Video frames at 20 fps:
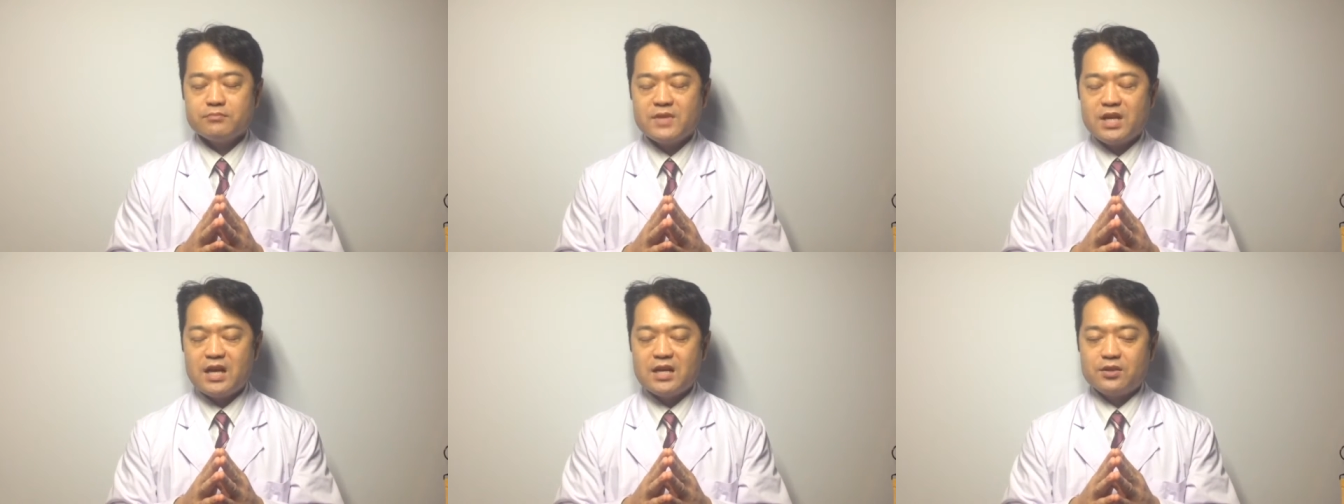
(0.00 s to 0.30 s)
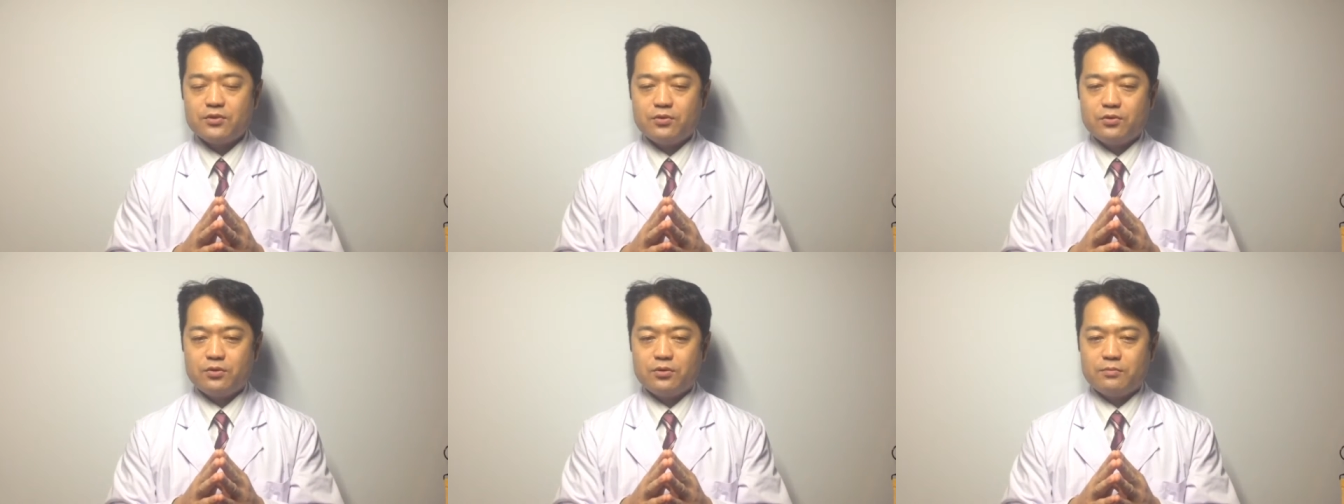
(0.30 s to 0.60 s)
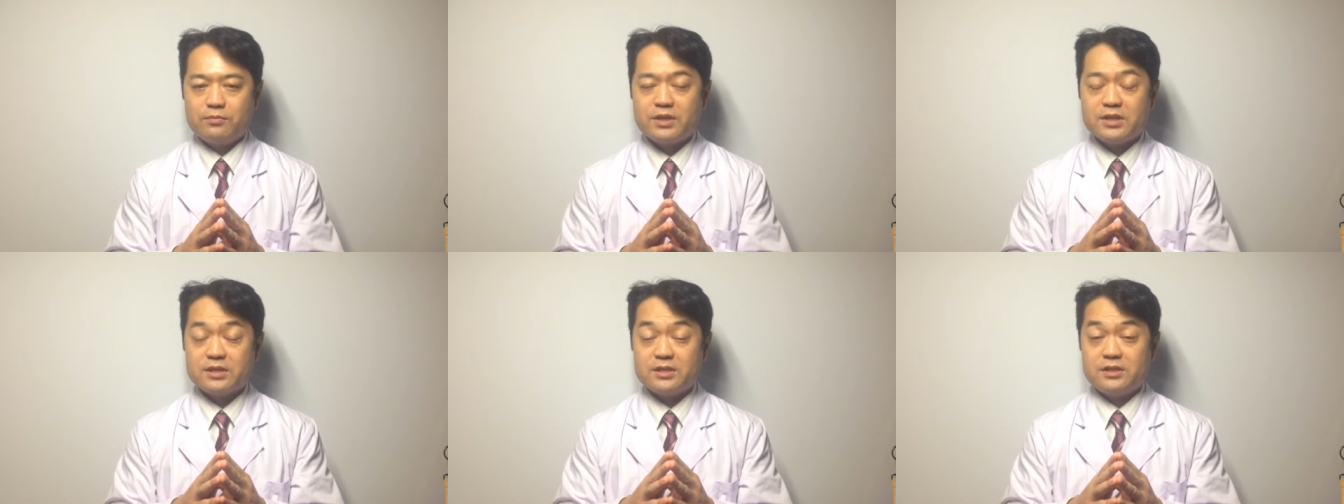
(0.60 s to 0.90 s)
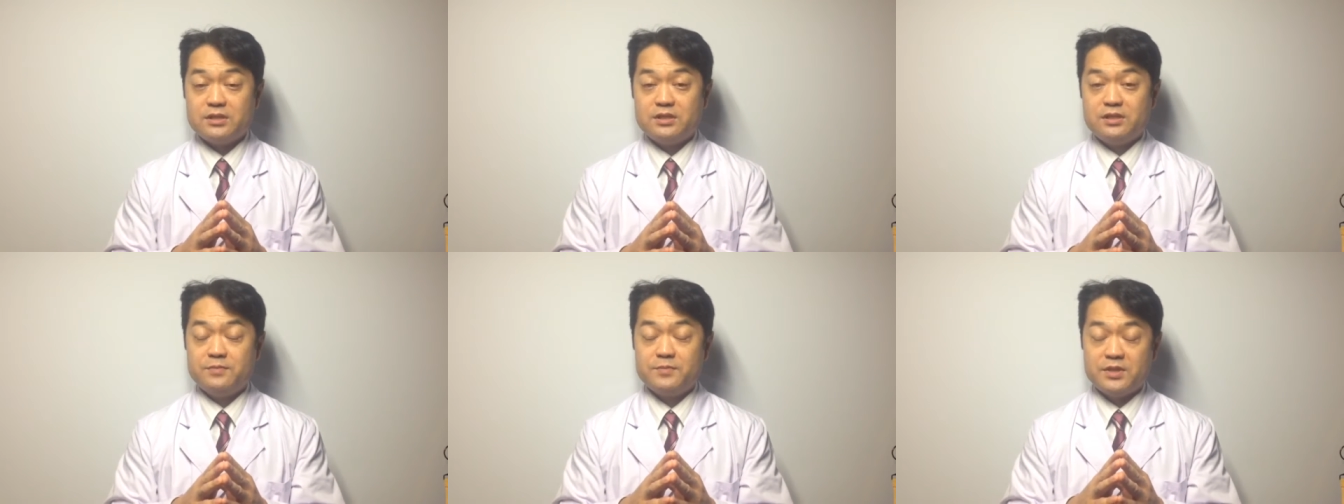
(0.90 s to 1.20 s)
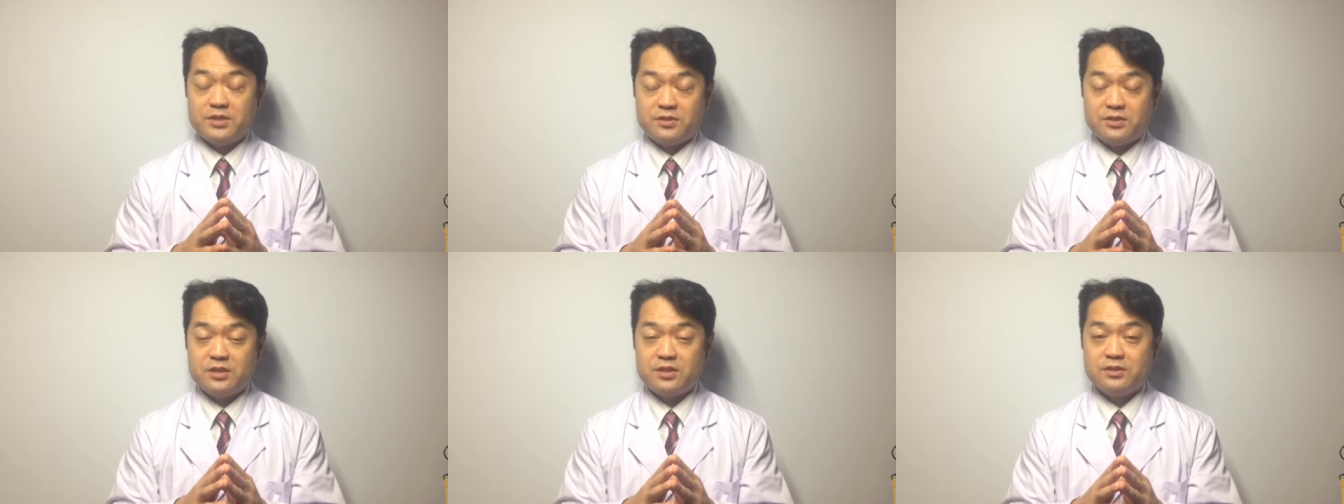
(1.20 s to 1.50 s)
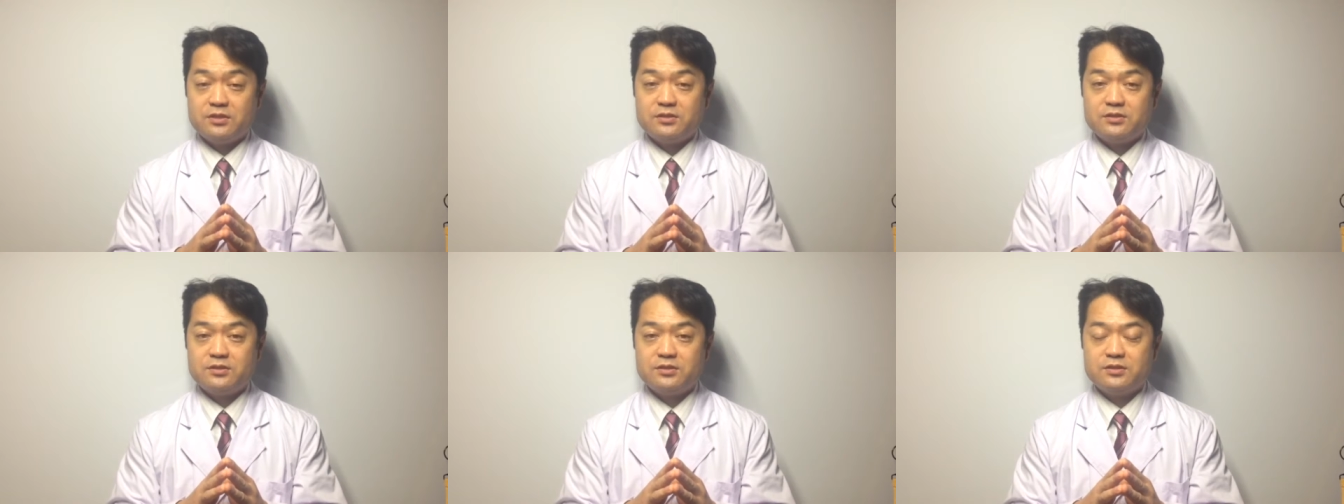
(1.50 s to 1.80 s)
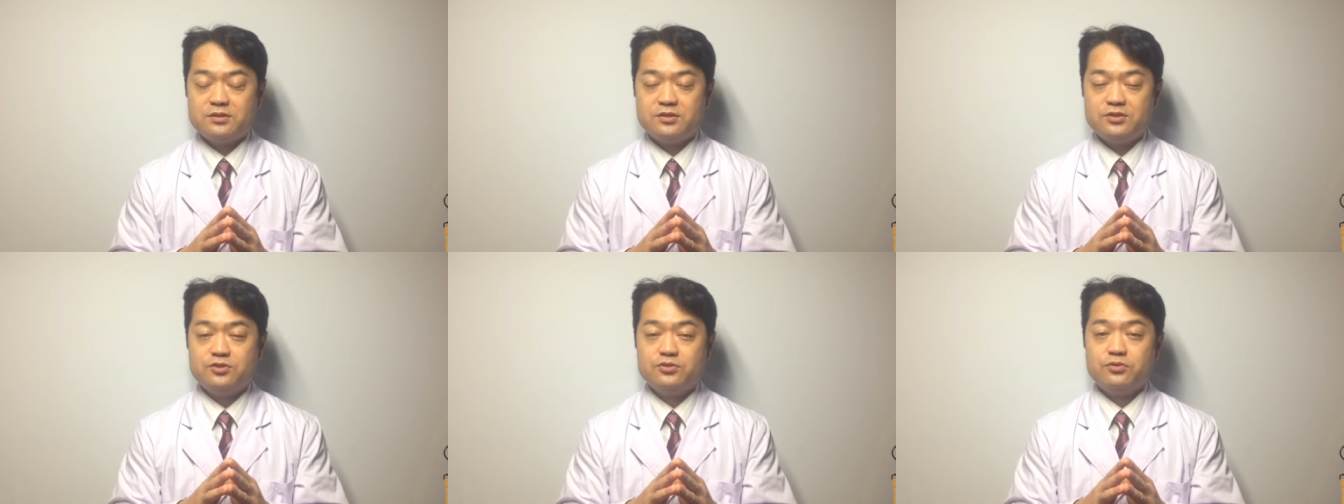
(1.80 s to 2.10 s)
あの、まあ、今言った
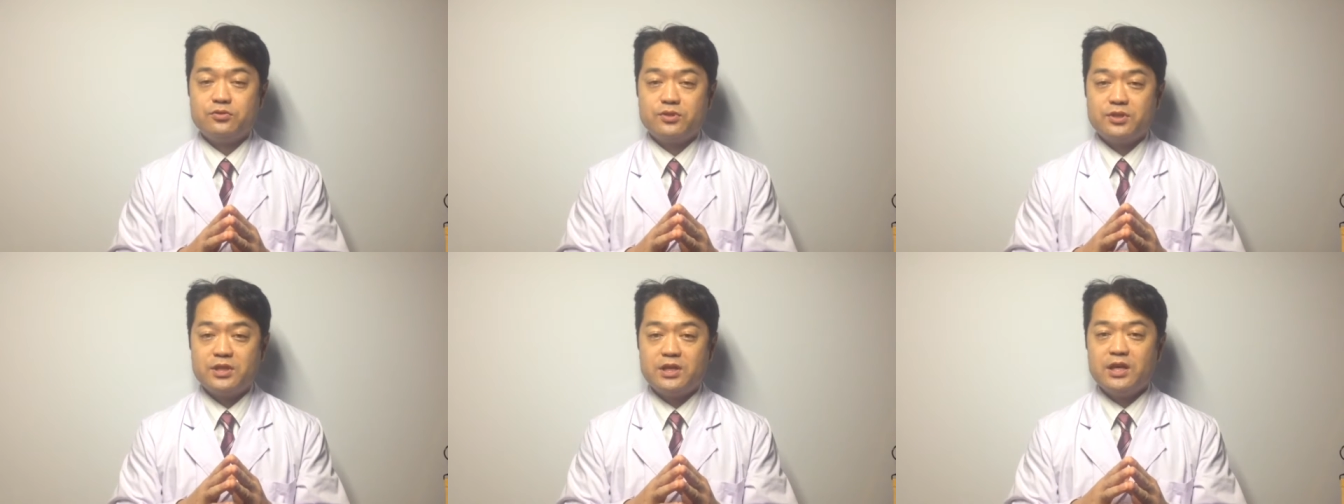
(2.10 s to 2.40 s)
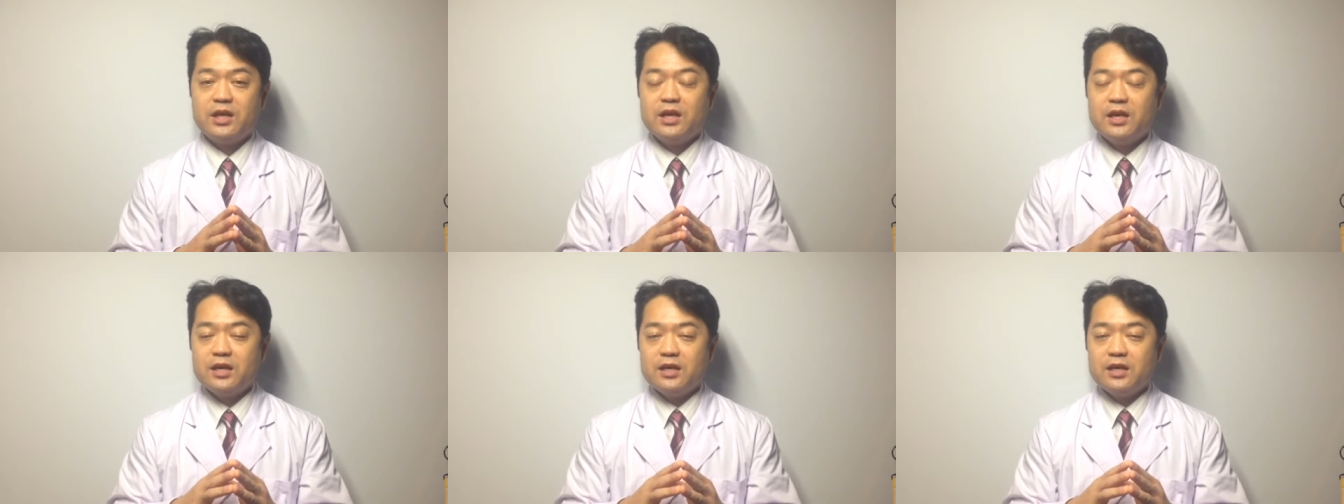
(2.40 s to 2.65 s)
ように、